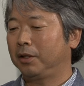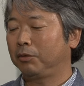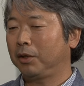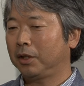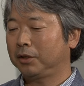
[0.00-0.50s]
で
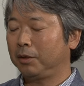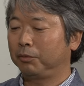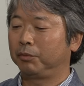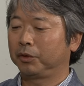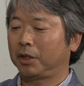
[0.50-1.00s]
それが
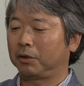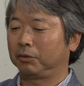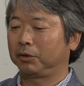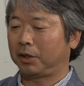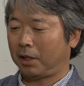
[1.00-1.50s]
全部もしある
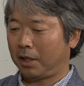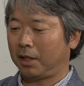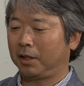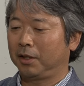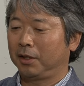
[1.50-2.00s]
とした
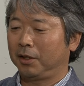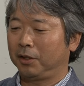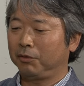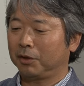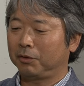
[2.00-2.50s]
ら
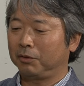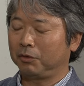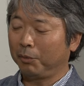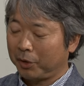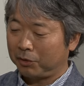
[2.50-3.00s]
延べ
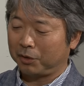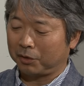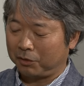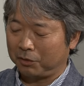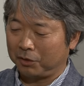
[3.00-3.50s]

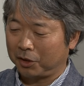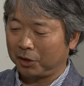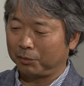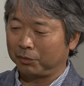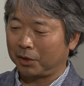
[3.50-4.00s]
992
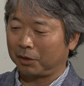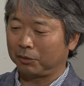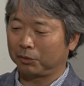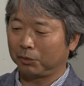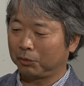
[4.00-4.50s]
隻分になる
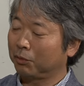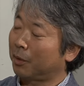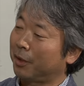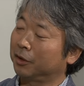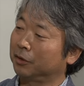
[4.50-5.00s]
と、相当
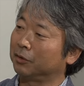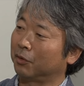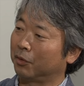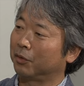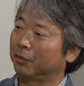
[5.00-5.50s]
な枚数
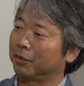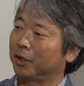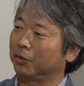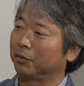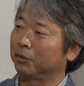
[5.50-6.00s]
の
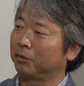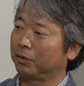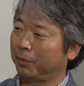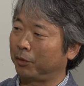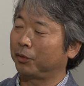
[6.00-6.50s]

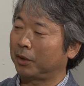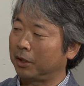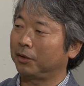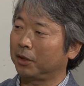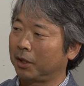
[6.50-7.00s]
レポートが
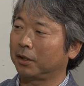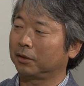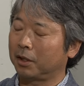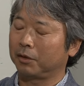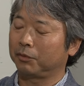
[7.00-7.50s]
ないといけない、
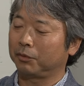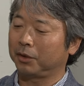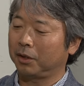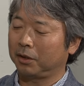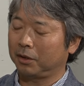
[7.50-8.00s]

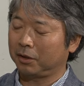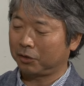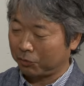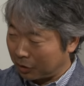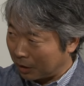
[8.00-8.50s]

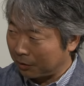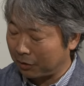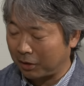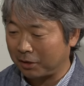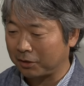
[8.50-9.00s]
書類がない
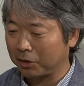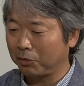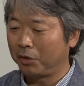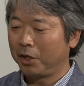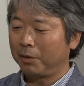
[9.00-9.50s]
といけないんですけ
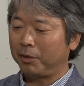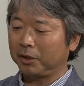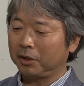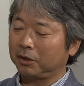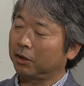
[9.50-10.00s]
ど、
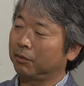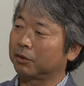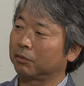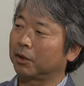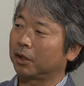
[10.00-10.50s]
出てきたの
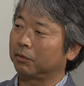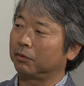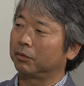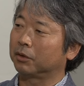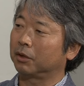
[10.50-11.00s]
はその中
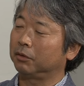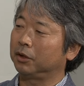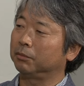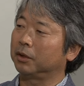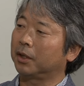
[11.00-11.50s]
のおそらく
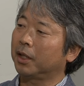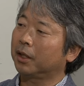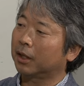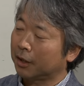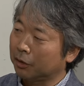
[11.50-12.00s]
一部じゃな
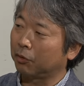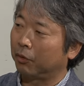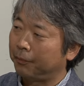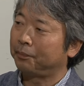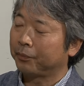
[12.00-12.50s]
いかな
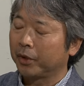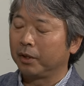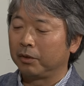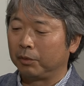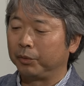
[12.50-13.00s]
と
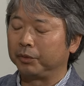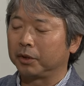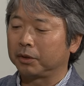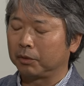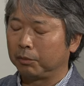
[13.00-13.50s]
思うん
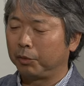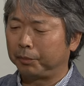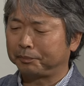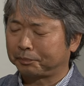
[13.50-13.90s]
ですけども。